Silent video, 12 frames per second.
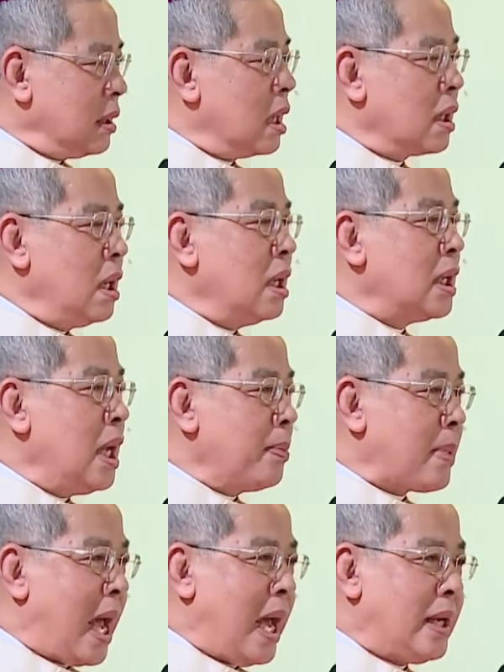đừng ức
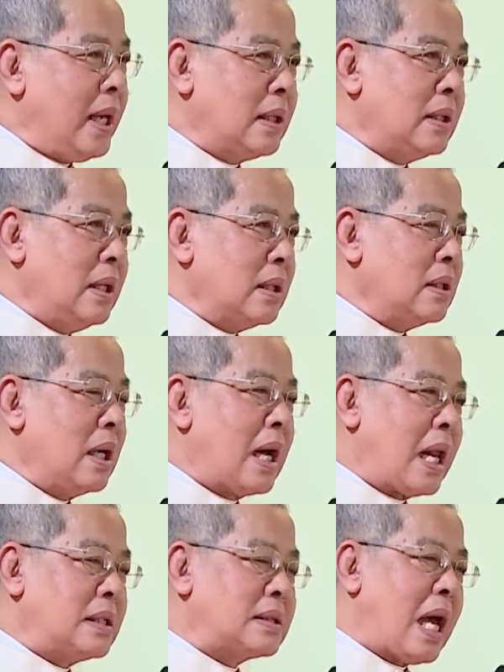hiếp ai hết, đừng
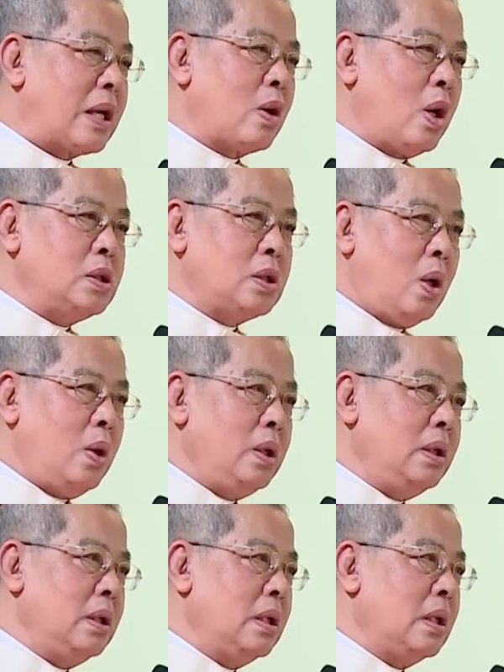ăn gian nói dối,